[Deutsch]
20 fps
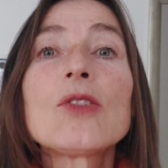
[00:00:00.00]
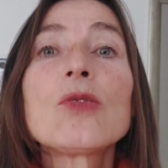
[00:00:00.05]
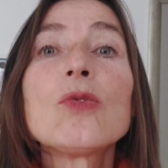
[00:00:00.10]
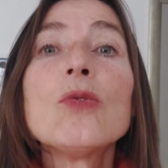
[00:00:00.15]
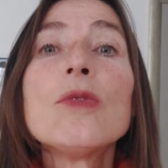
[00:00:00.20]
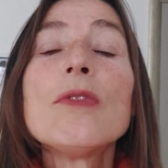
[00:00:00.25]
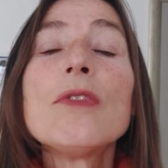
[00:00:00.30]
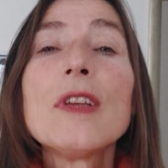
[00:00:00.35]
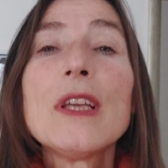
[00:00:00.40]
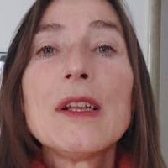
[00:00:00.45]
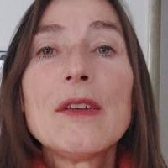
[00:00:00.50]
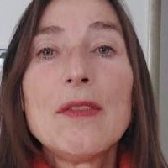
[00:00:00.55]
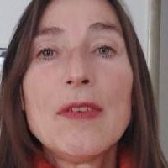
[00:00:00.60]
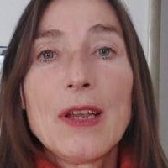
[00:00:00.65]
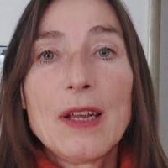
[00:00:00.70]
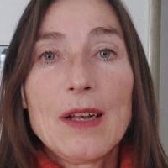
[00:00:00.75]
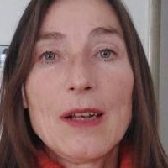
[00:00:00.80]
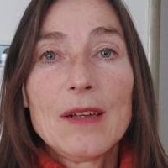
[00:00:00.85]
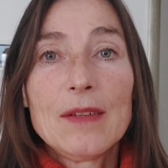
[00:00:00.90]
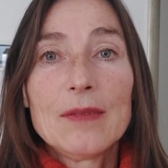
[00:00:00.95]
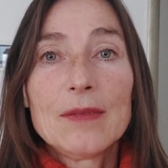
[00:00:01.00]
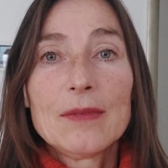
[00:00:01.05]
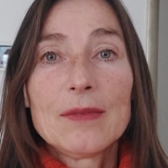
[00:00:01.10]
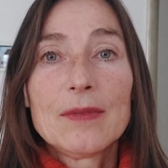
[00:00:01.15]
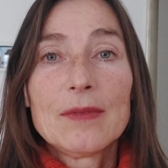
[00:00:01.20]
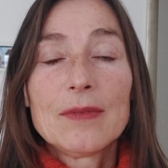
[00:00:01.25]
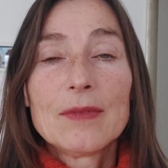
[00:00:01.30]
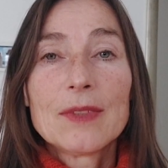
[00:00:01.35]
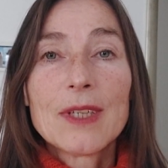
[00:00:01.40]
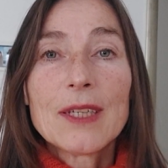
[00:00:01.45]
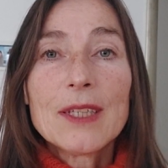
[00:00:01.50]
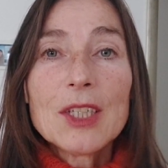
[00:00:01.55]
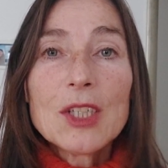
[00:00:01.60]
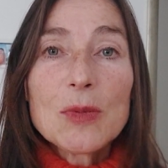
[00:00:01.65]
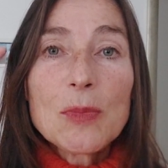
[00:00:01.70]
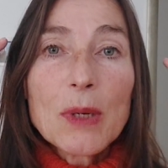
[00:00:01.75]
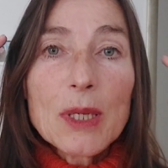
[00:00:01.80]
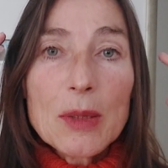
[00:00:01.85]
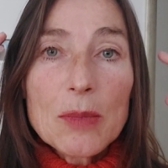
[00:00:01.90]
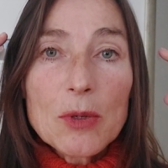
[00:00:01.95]
zu viel will, dann
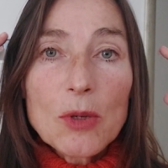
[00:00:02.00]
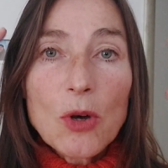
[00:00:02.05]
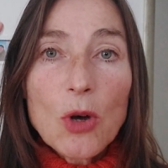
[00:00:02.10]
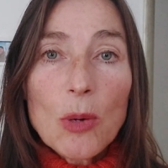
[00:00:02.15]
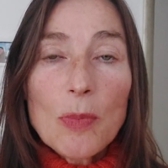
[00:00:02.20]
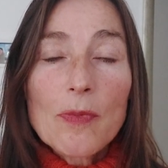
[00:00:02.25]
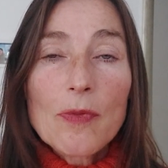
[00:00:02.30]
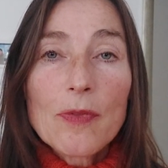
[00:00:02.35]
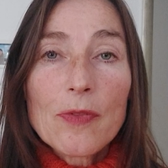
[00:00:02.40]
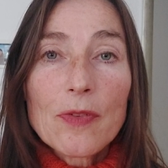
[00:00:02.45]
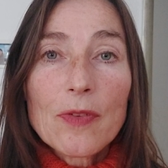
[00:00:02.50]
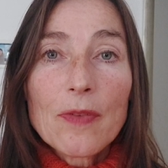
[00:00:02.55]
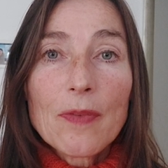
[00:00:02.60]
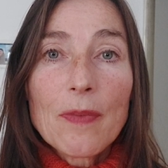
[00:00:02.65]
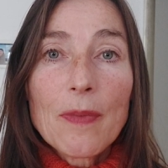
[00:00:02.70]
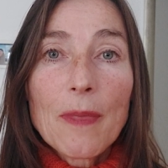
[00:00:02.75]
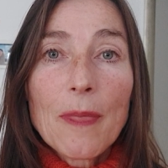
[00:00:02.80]
ist man im Kopf.